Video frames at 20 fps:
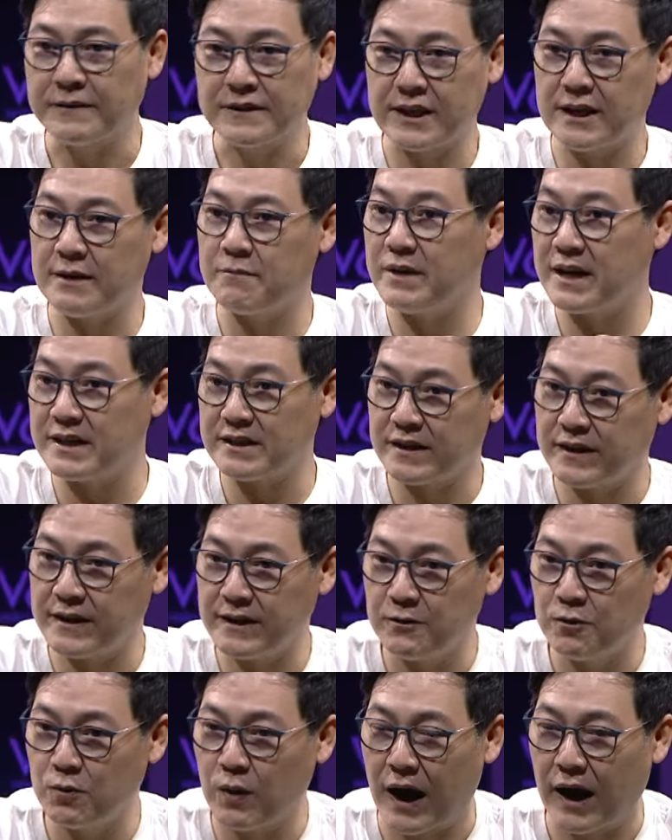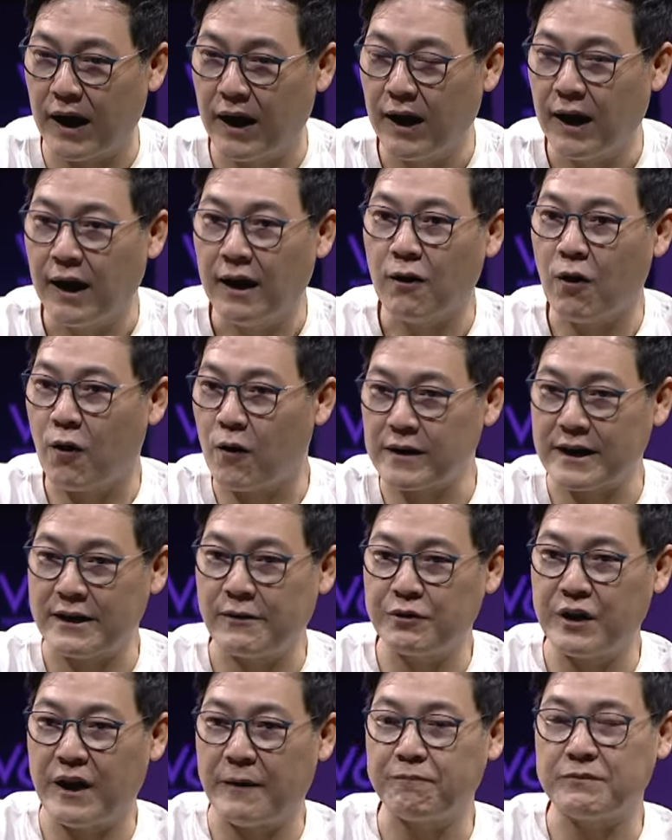ทีมเลสคิวอ่ะของเรา
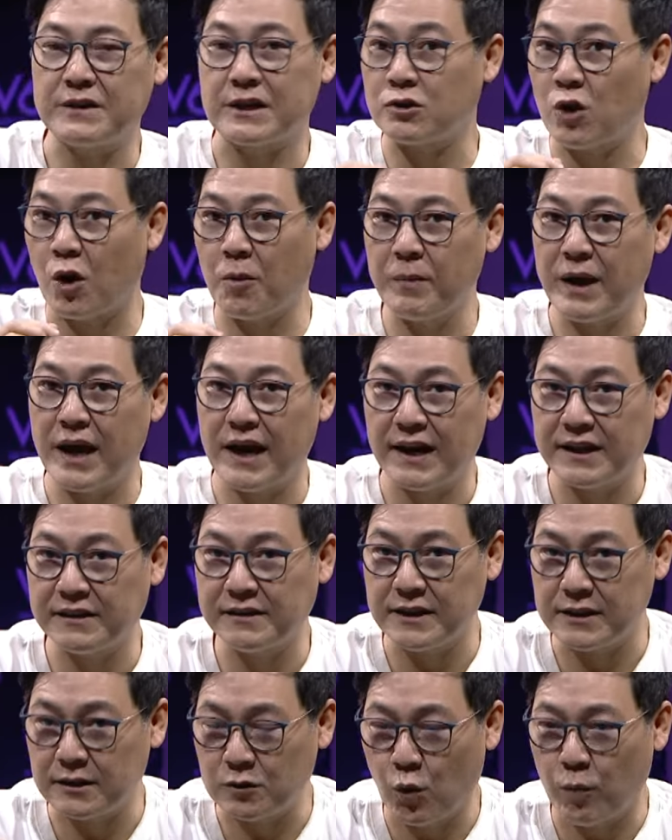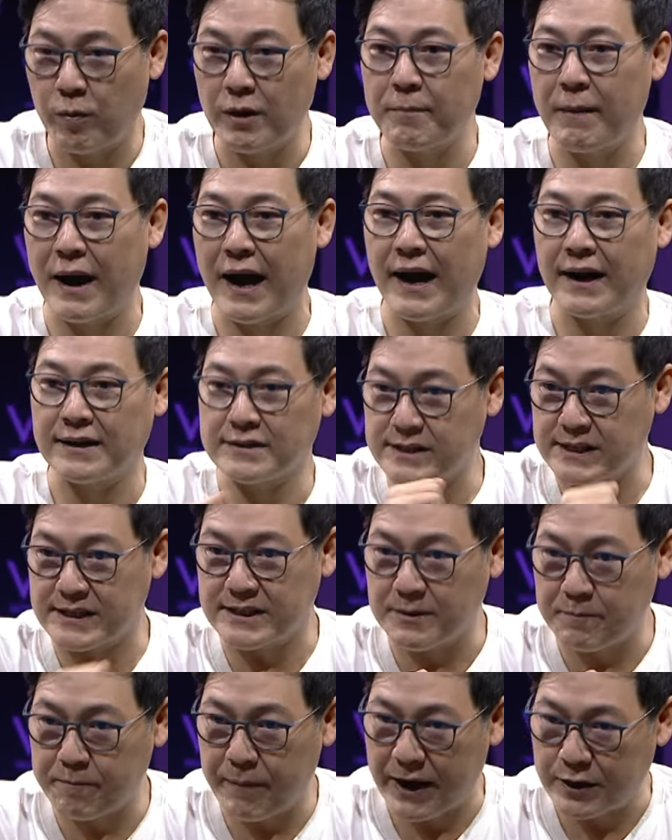เนี่ยจะต้องมีอะไรติดตัวไปบ้าง
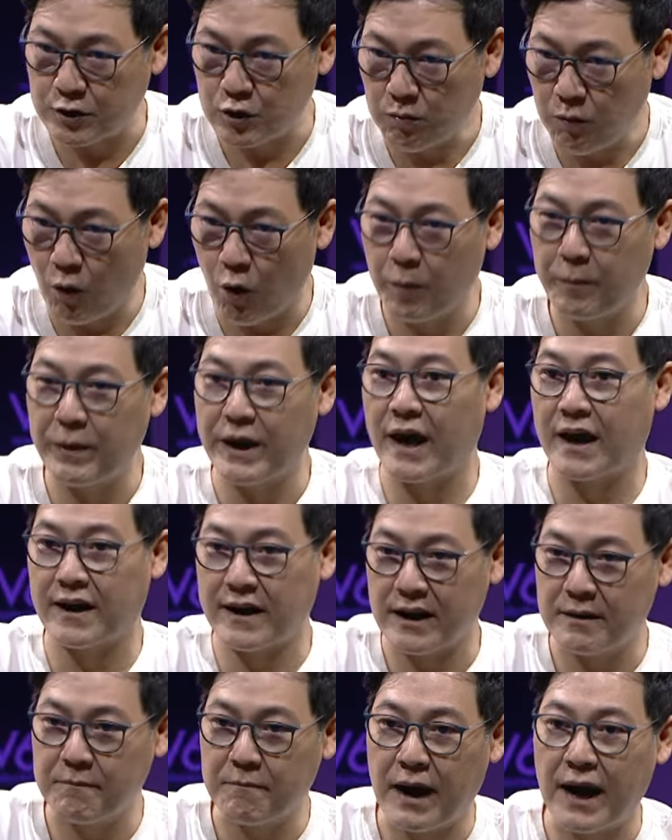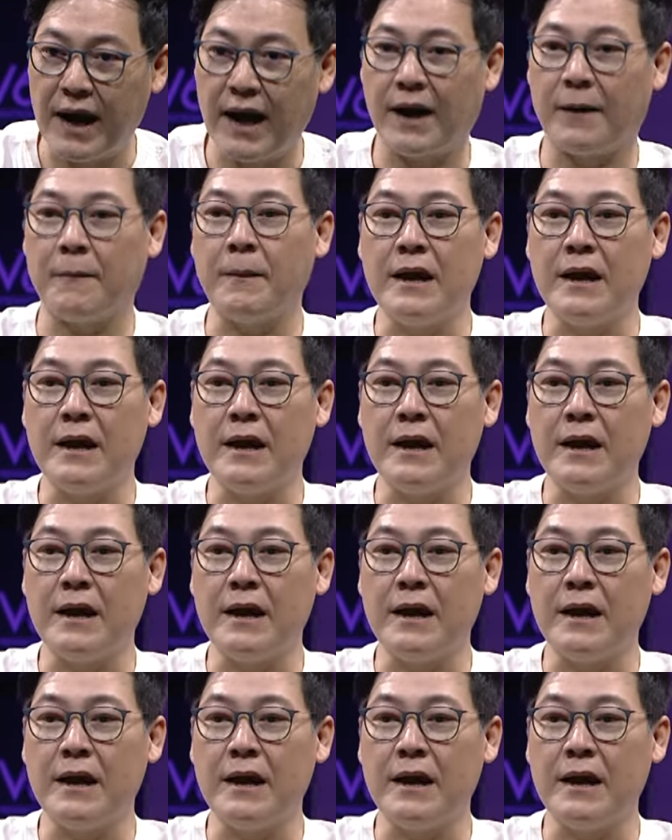48 ชั่วโมงมีอะไรกันบ้าง